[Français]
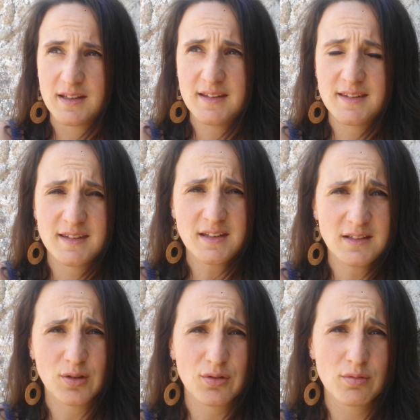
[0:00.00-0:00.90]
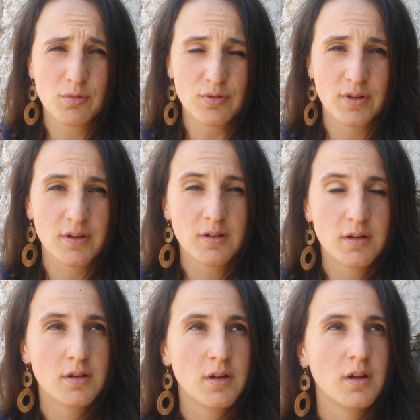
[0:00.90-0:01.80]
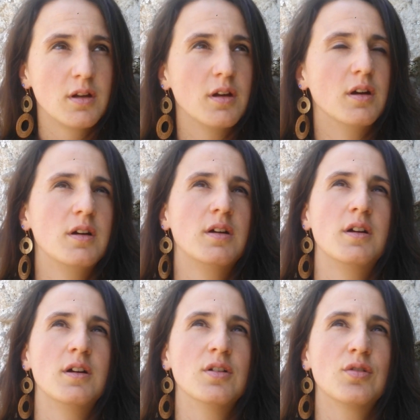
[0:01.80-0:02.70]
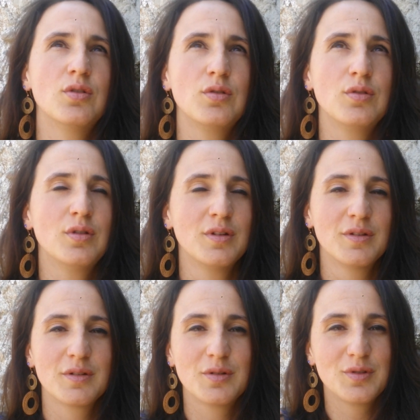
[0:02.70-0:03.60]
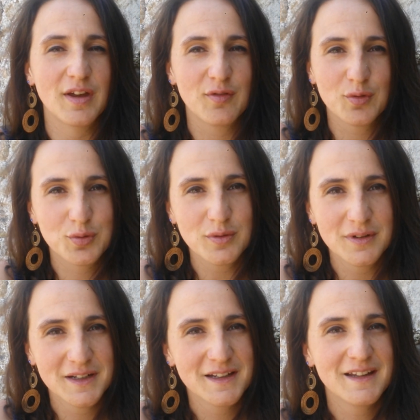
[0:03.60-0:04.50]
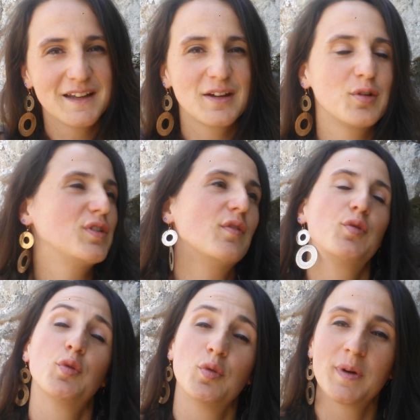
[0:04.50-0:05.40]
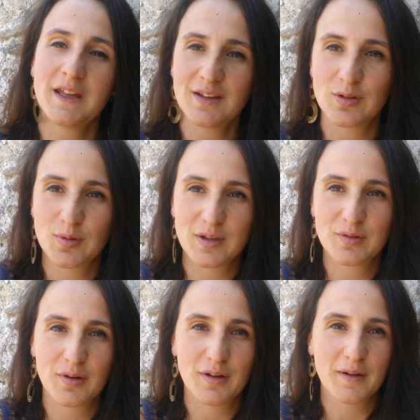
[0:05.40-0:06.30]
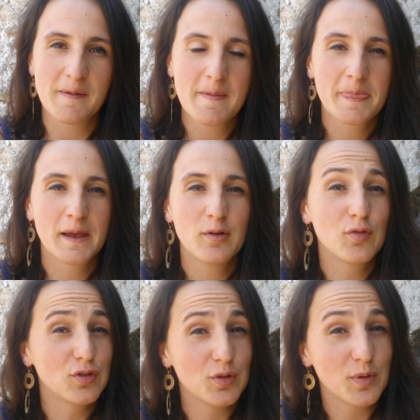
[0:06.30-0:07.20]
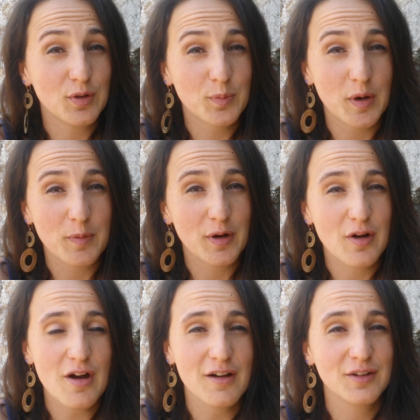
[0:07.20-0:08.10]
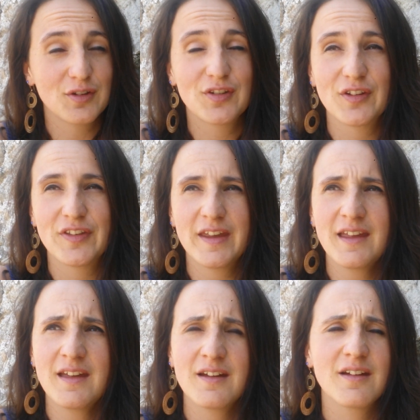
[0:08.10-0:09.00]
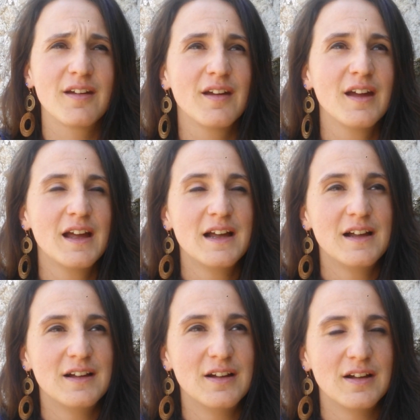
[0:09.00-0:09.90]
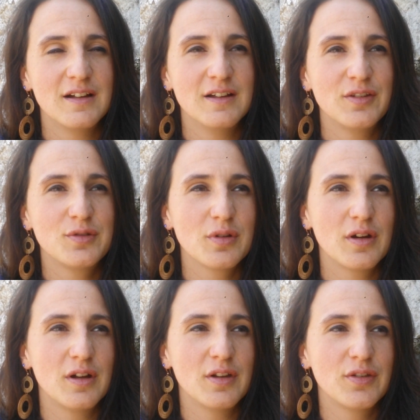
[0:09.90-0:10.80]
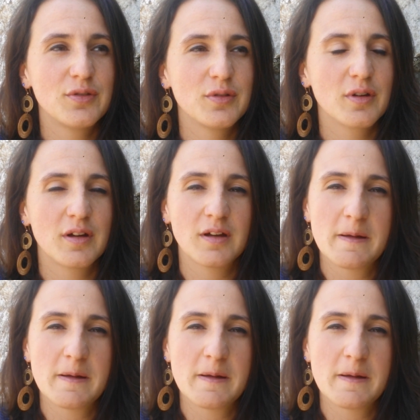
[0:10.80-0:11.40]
ici, dans ce monde, euh, que, nous savons tout, que nous avons tout compris, que ce soit sur euh, le fonctionnement de notre propre corps, notre santé, euh, sur, sur,